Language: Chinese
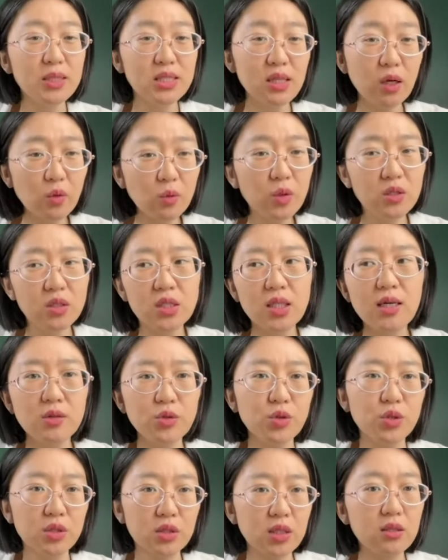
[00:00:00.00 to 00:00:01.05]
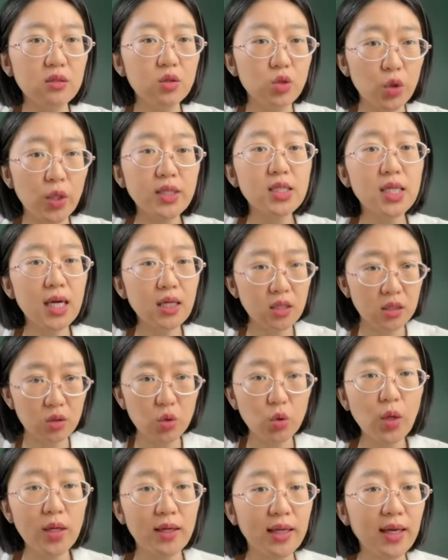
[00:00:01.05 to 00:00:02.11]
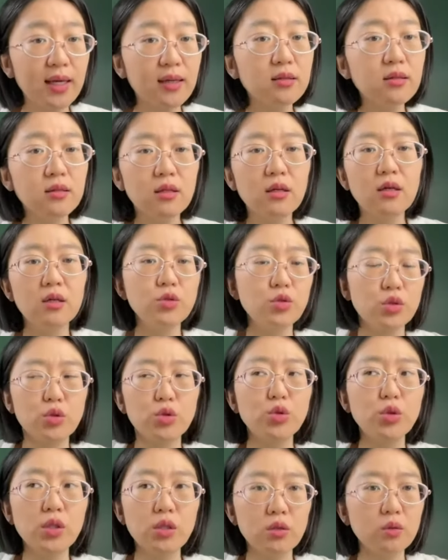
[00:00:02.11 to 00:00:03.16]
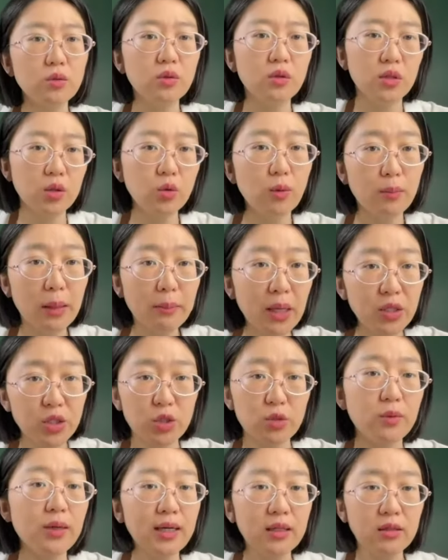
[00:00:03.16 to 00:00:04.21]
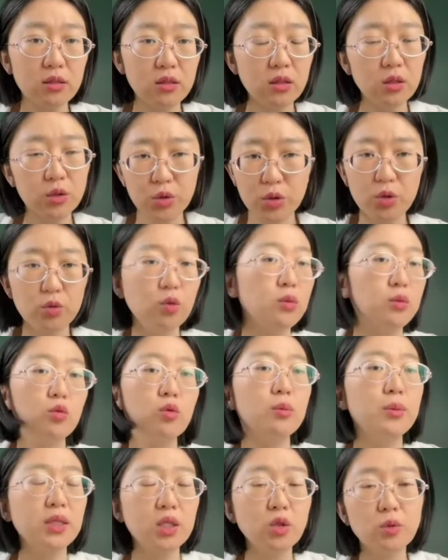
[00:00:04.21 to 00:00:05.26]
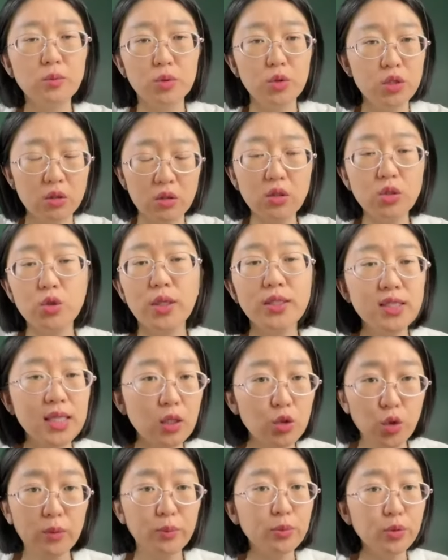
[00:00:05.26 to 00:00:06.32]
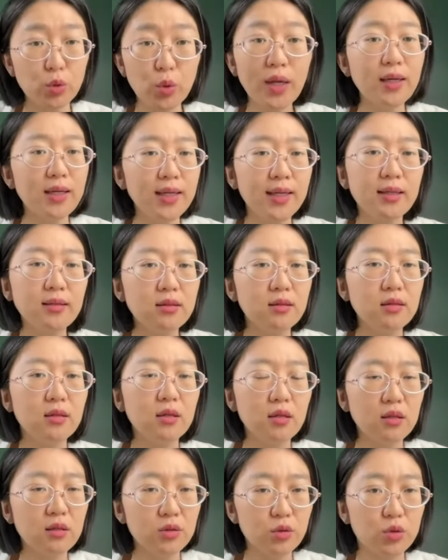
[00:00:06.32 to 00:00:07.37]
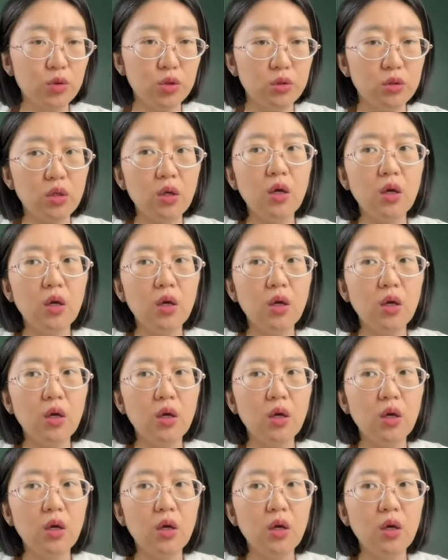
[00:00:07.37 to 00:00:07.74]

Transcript: 像我这样就是跟全家人断联啊，就是除了我跟我妈妈之外，就是我我们跟我们整个全家全部断联哦，就是